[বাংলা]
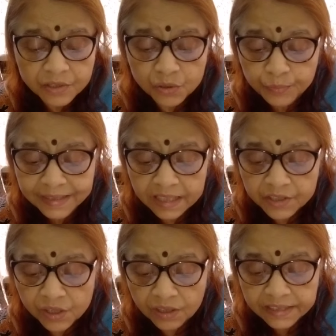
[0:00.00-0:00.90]

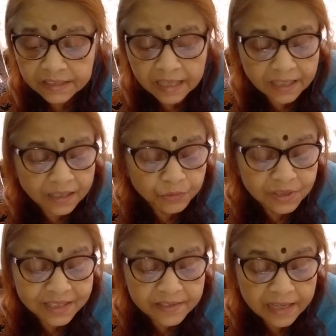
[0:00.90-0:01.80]
সোমেনদার সঙ্গে দেখা
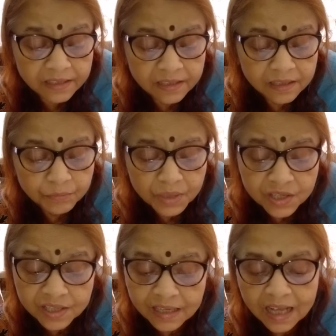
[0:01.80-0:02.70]
করতে যাই
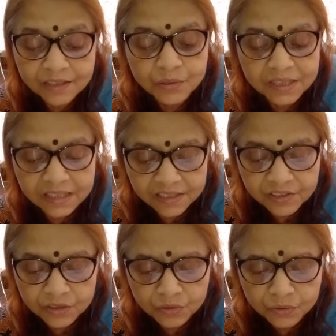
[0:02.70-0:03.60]
বেশ রাত হয়ে
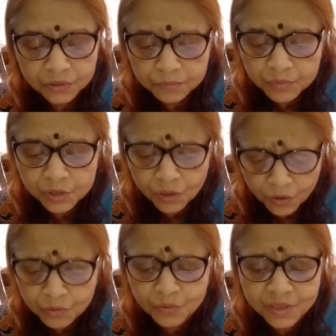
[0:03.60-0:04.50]
গেছিল খুব
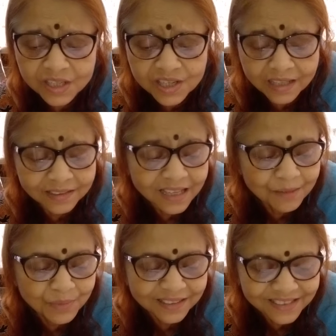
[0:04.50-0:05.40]
সংকোচের সাথে
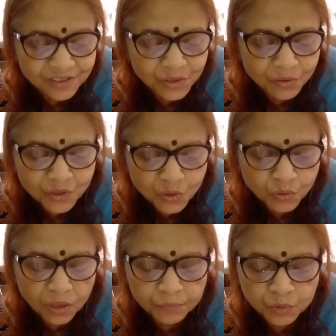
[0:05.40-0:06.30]
আমরা তিনজন
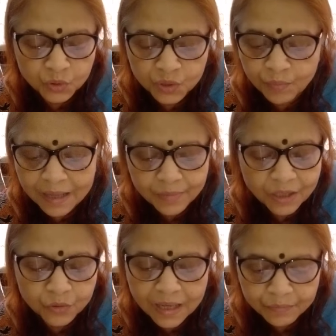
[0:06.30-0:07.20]
সুকল্প ওর বাবা
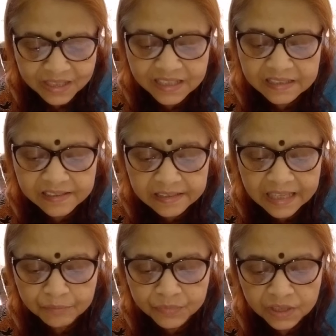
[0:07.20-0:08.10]
ও আমি
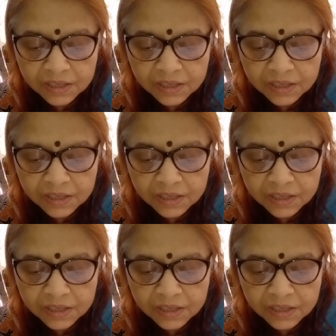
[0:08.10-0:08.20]
গিয়েছিলাম